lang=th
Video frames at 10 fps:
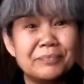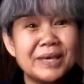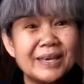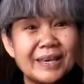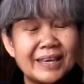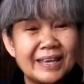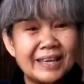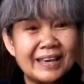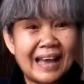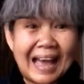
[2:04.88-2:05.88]
B
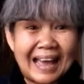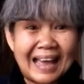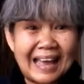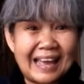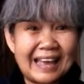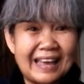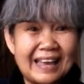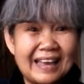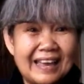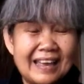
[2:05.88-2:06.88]
5
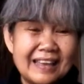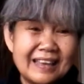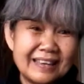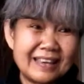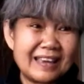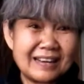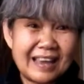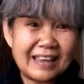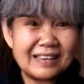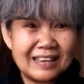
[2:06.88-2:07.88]
เกต
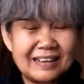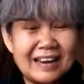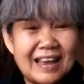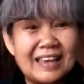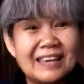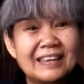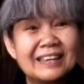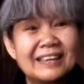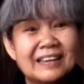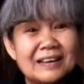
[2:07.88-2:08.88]
ไหนเกตไหน
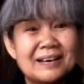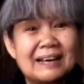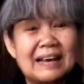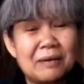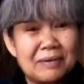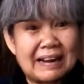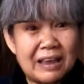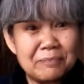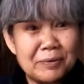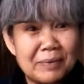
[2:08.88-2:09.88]
อะไร
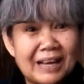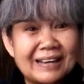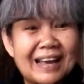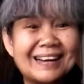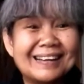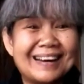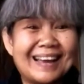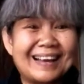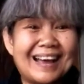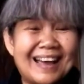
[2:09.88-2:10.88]
ประมาณนั้น
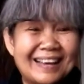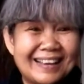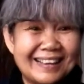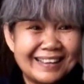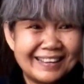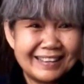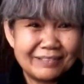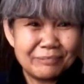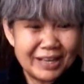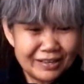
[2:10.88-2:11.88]
นะคะ
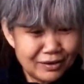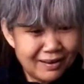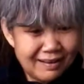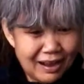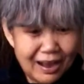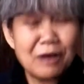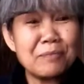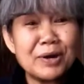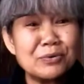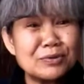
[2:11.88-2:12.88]
ปนิดก็เอา
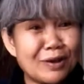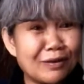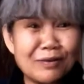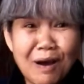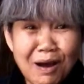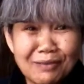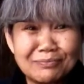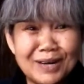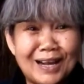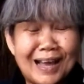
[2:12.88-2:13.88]
มาดูสองรอบ
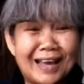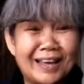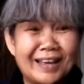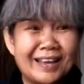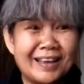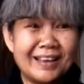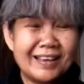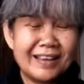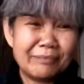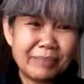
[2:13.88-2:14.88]
นะคะ
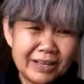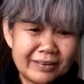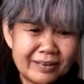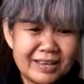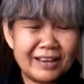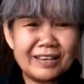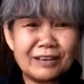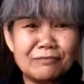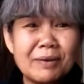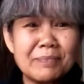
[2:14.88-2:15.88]
ปนิดก็ยัง
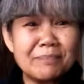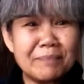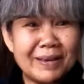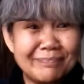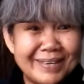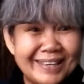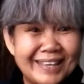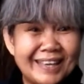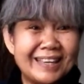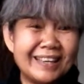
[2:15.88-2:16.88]
เห็นว่ามันเป็น B
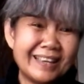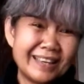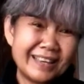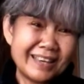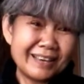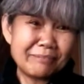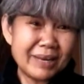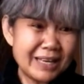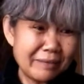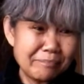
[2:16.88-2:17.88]

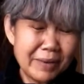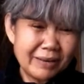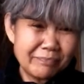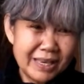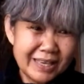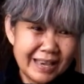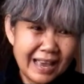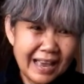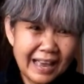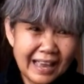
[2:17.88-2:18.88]
มันยังเป็น B
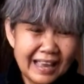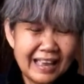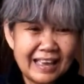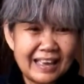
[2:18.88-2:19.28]
ห้า